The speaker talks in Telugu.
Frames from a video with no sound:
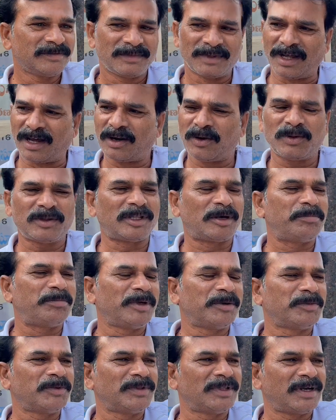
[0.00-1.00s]
దాంట్లో
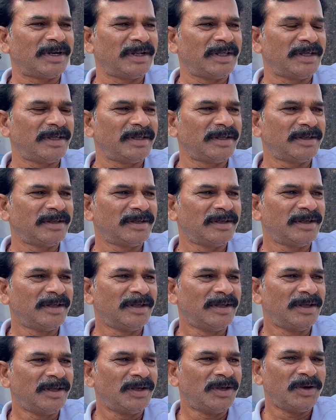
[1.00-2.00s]
తప్పేముందండి
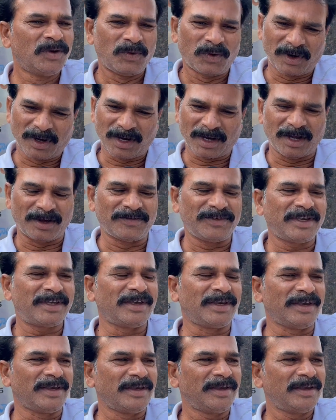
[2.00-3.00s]
ఒక కవికి